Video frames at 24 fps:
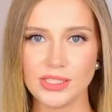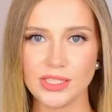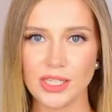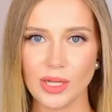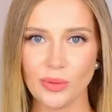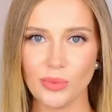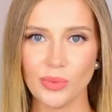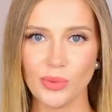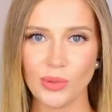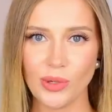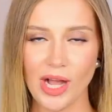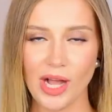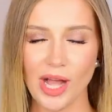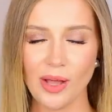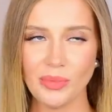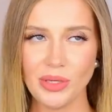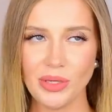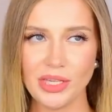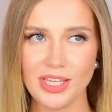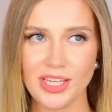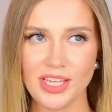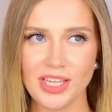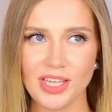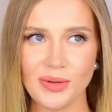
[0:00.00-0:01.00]
с
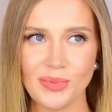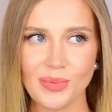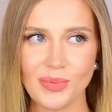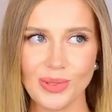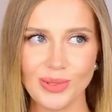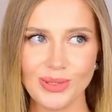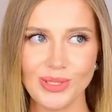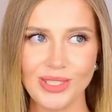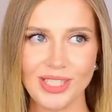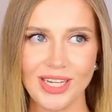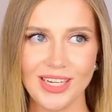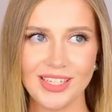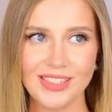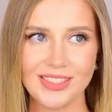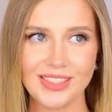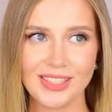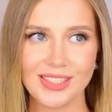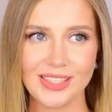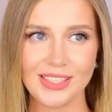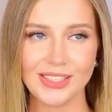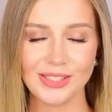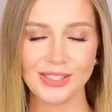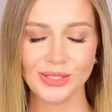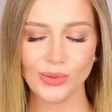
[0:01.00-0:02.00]
каблуками и
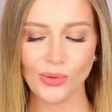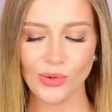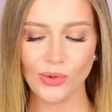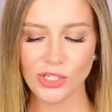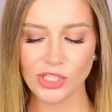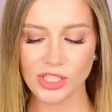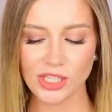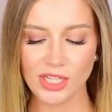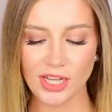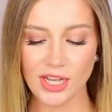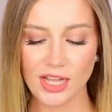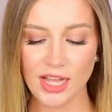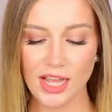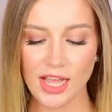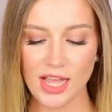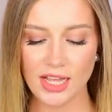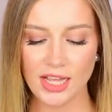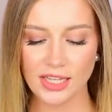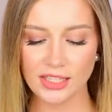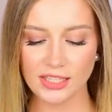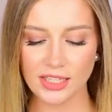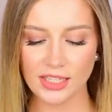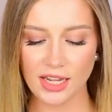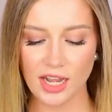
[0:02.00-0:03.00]
получается роскошно.
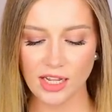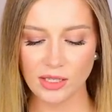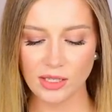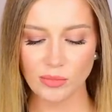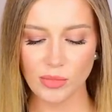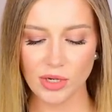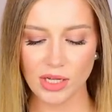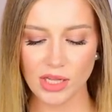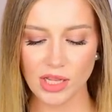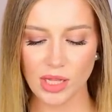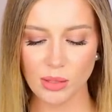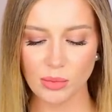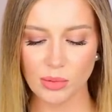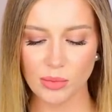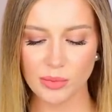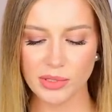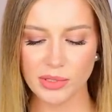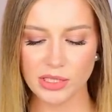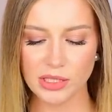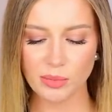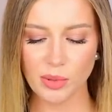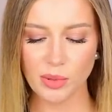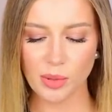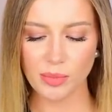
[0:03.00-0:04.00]
Ткань могла бы
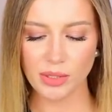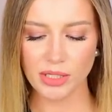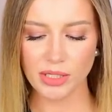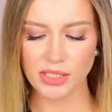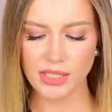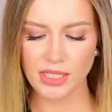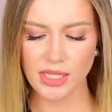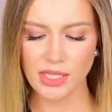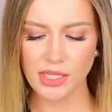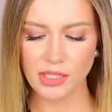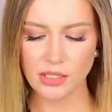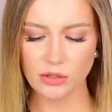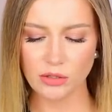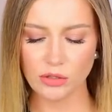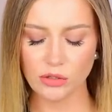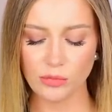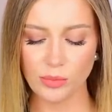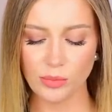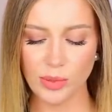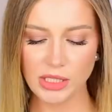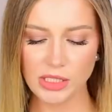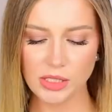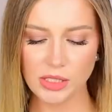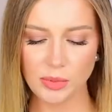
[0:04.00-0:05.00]
быть поплотнее, но
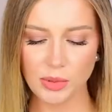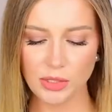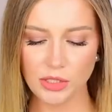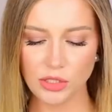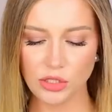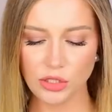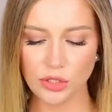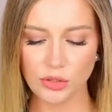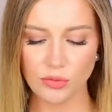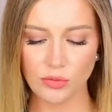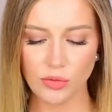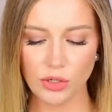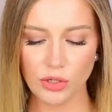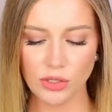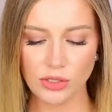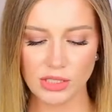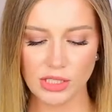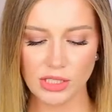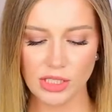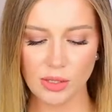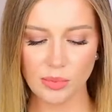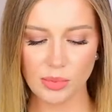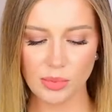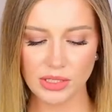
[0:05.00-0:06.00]
в принципе ничего
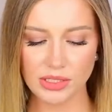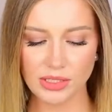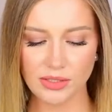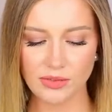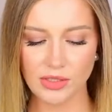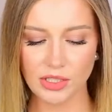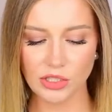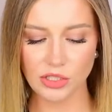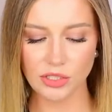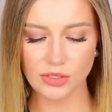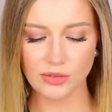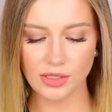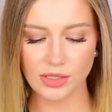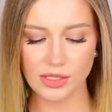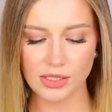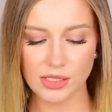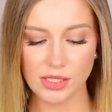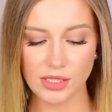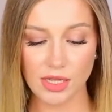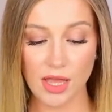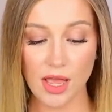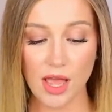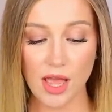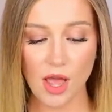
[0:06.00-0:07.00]
не
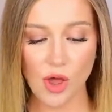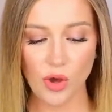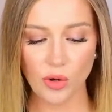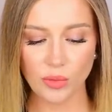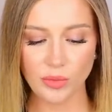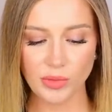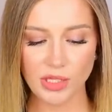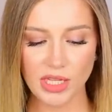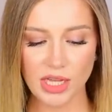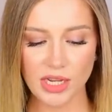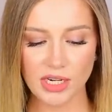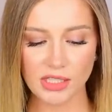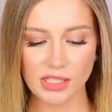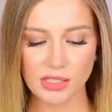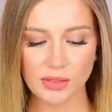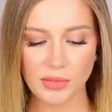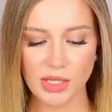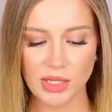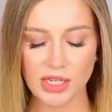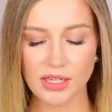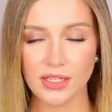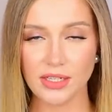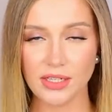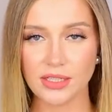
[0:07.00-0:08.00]
просвечивается. У меня
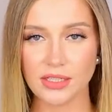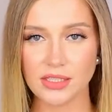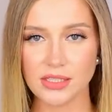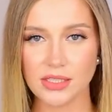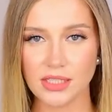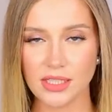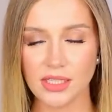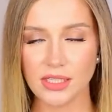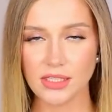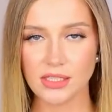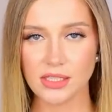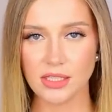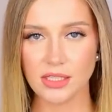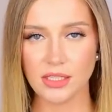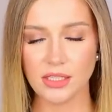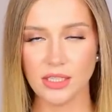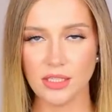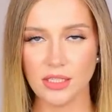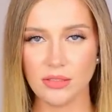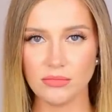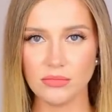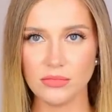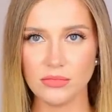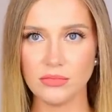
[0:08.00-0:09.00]
размер XS,
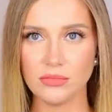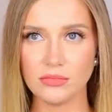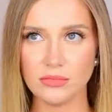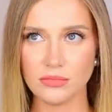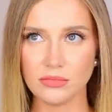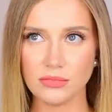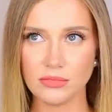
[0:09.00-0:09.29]
они